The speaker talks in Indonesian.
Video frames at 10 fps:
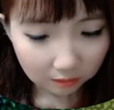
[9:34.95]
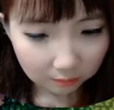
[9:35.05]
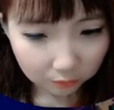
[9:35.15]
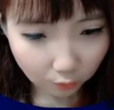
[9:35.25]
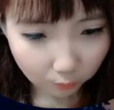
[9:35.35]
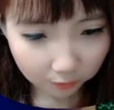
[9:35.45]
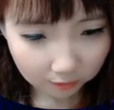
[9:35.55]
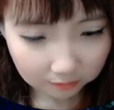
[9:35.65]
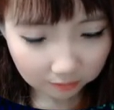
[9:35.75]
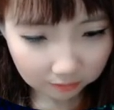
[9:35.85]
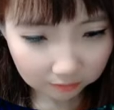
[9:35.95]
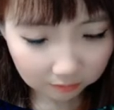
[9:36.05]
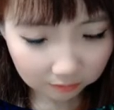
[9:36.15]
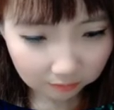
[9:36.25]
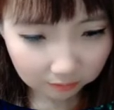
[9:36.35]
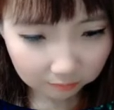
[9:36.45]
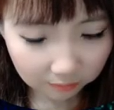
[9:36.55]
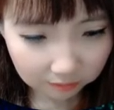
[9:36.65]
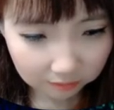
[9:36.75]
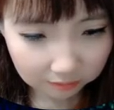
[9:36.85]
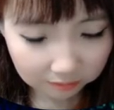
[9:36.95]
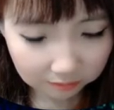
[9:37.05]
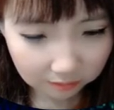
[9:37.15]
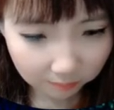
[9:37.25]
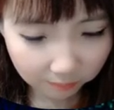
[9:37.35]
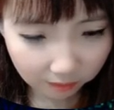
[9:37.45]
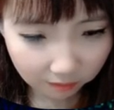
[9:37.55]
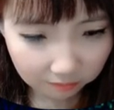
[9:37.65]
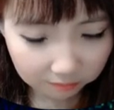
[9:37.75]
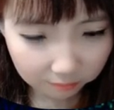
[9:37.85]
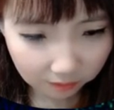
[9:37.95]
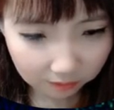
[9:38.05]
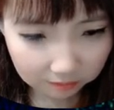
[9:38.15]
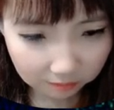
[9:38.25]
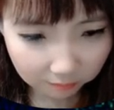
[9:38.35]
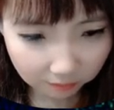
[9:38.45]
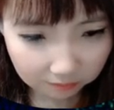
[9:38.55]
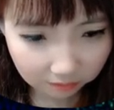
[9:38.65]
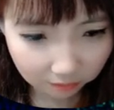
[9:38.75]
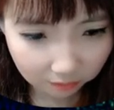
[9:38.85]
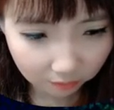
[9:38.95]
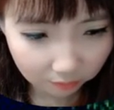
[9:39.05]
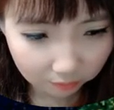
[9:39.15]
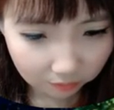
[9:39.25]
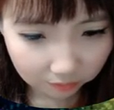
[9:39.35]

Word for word: strawberry yang kita tanam nanti nggak bakal dimakan sama scarecrow